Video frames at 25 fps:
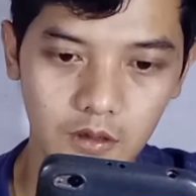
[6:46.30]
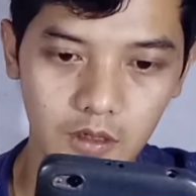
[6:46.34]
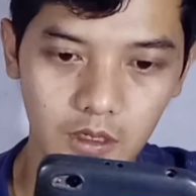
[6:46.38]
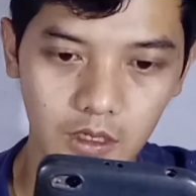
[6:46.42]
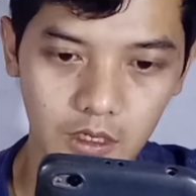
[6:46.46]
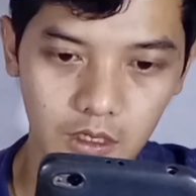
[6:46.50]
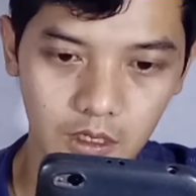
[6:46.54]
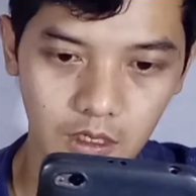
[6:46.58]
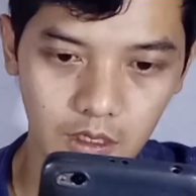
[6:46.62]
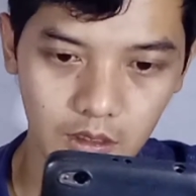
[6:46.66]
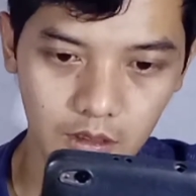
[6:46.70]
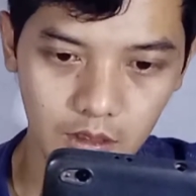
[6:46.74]

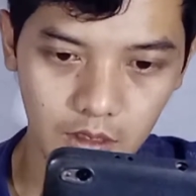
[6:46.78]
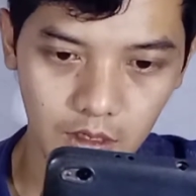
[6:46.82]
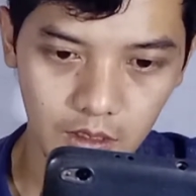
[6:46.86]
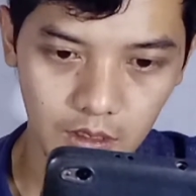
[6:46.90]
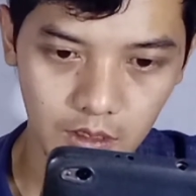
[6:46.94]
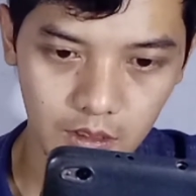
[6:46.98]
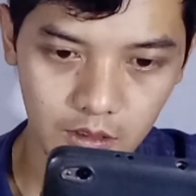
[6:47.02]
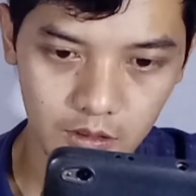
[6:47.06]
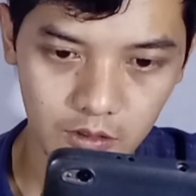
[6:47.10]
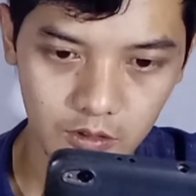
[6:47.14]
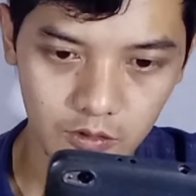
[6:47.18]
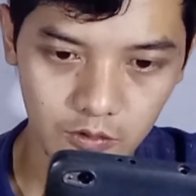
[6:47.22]
oke kita
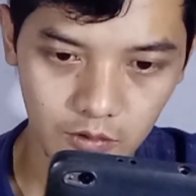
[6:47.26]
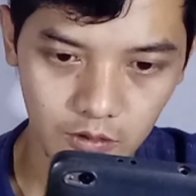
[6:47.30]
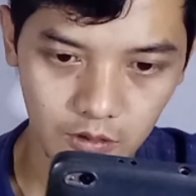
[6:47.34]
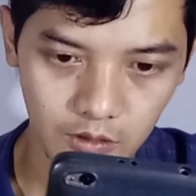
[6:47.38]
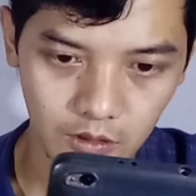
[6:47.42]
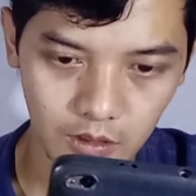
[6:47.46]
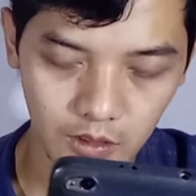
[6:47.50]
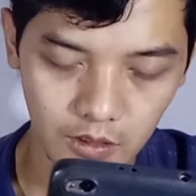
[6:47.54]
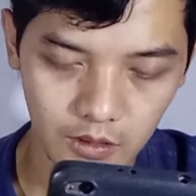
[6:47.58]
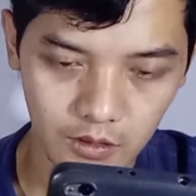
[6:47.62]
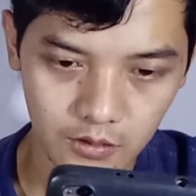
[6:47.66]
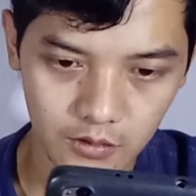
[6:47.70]

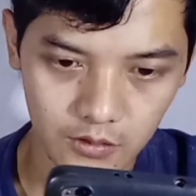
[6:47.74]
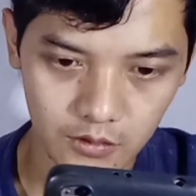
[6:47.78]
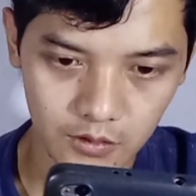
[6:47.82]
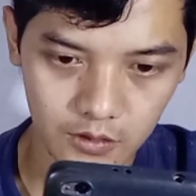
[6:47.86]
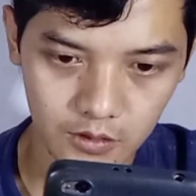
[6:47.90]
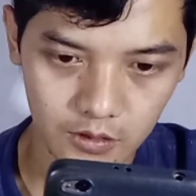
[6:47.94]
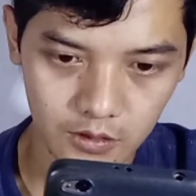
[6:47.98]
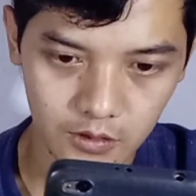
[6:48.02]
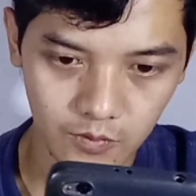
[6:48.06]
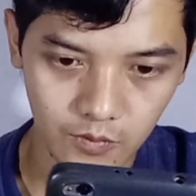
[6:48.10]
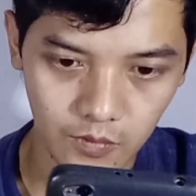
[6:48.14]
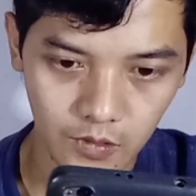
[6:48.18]
lanjutkan
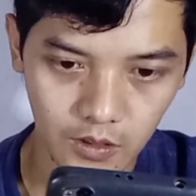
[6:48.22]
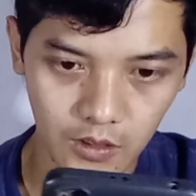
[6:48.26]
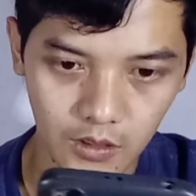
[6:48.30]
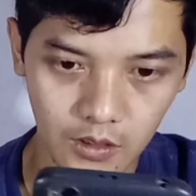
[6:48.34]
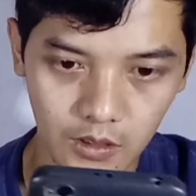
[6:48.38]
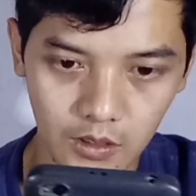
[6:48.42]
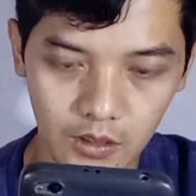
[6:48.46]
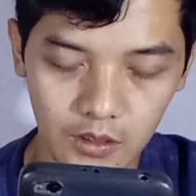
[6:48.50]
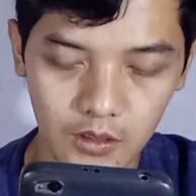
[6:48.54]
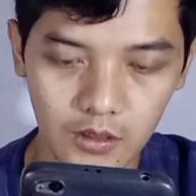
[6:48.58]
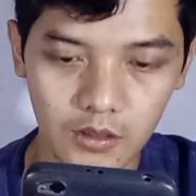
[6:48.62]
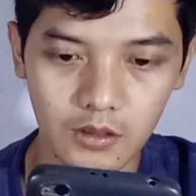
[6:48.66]

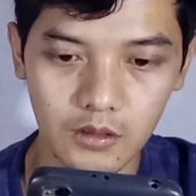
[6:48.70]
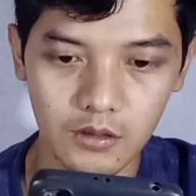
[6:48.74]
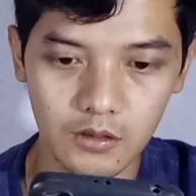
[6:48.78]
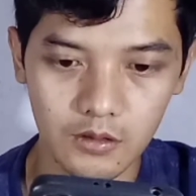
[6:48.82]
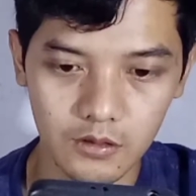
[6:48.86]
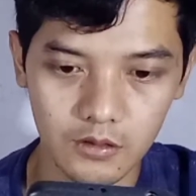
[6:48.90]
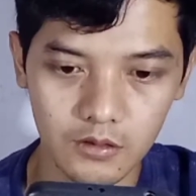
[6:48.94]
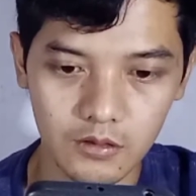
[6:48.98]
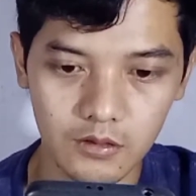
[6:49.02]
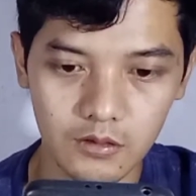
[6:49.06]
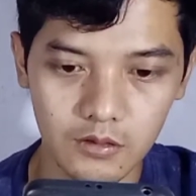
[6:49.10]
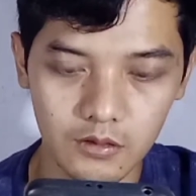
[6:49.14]
sebagai
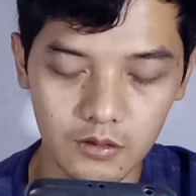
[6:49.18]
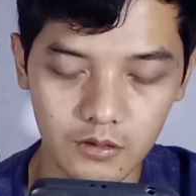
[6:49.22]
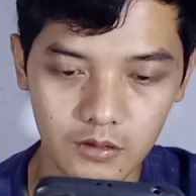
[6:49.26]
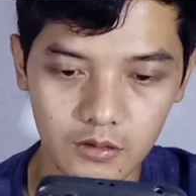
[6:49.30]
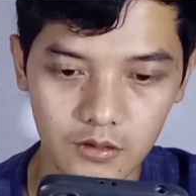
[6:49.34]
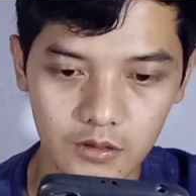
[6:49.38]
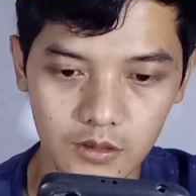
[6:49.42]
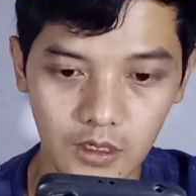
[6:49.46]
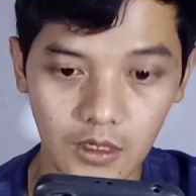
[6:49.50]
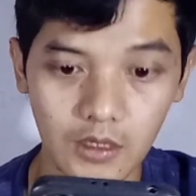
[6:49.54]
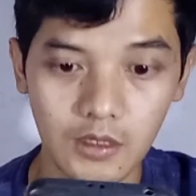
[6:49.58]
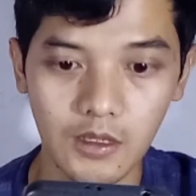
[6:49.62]

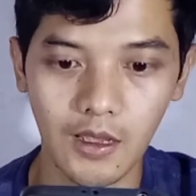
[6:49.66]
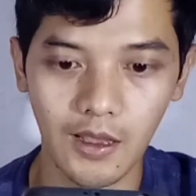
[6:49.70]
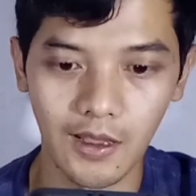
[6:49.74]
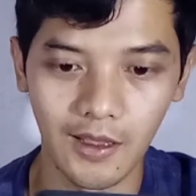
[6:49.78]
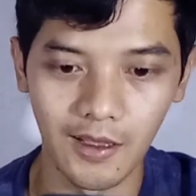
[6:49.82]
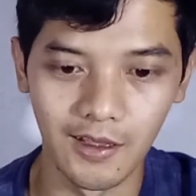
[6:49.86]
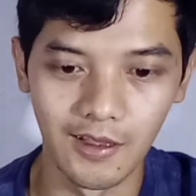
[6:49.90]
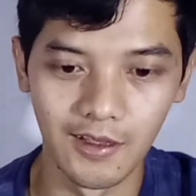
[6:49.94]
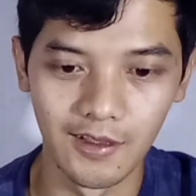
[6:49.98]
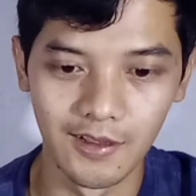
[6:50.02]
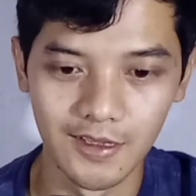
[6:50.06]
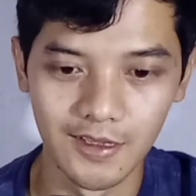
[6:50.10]
saya